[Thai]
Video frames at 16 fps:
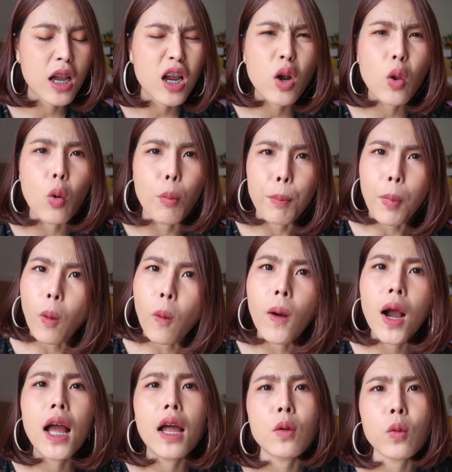กระลงโป้ง
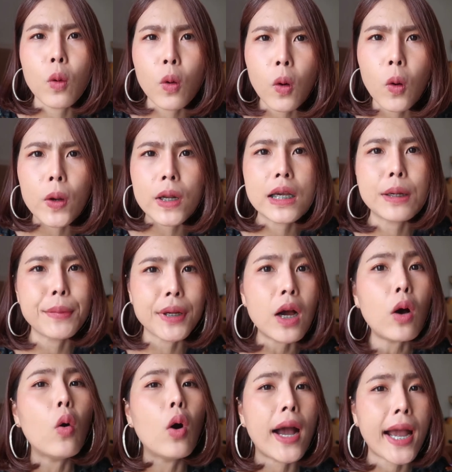อ่ะทุกคนคือมัน
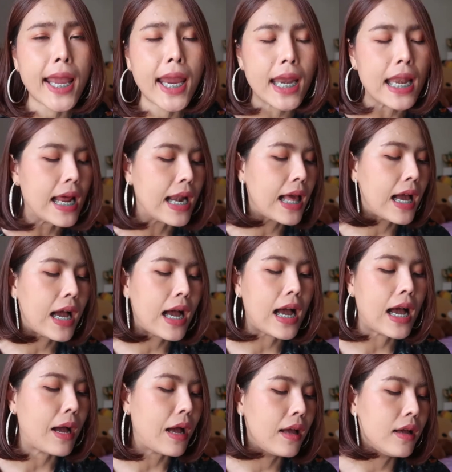ก็โอเคนะราคา